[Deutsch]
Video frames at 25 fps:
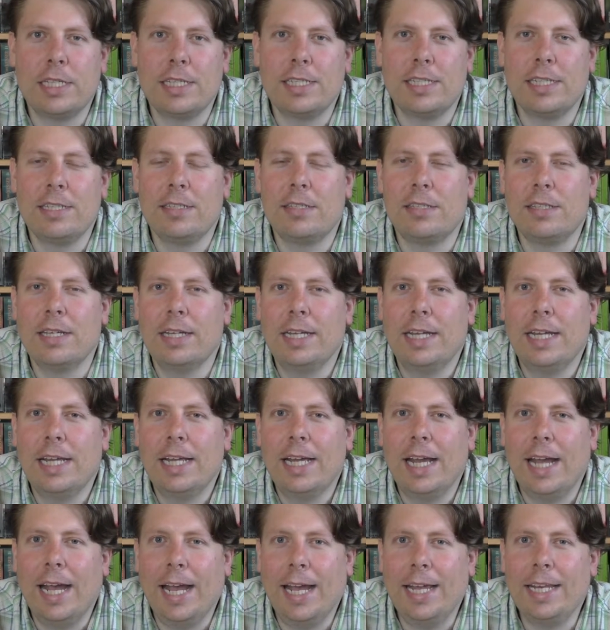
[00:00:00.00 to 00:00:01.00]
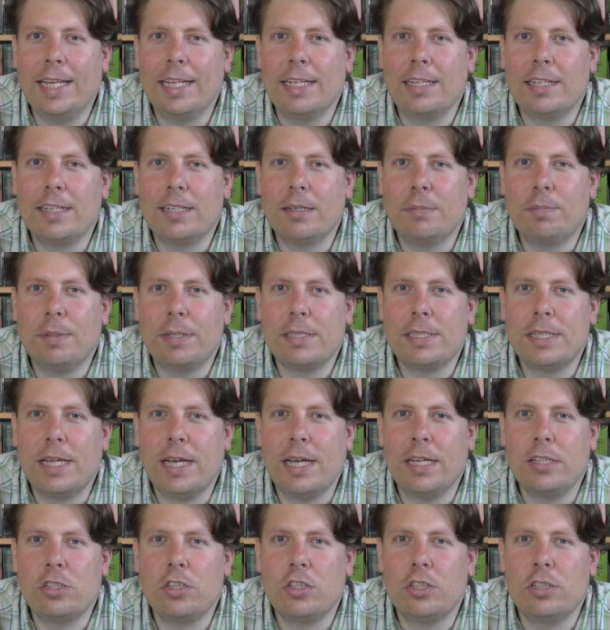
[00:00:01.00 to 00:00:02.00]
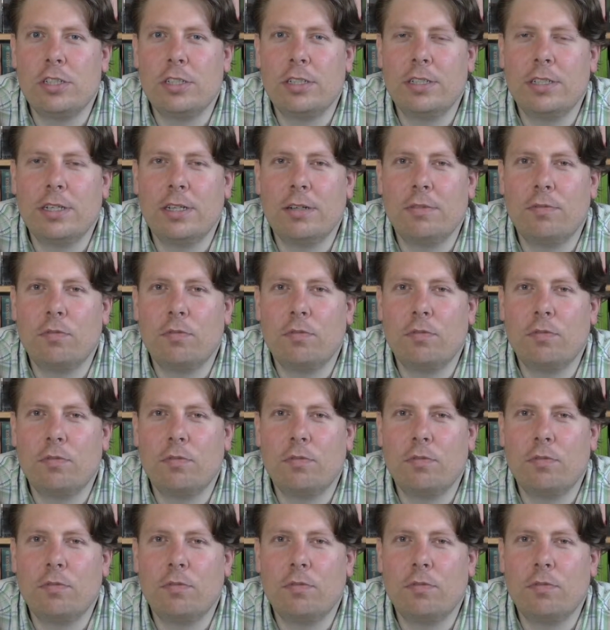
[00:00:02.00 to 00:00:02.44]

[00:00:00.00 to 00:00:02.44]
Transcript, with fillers: Da sind einige Passagen,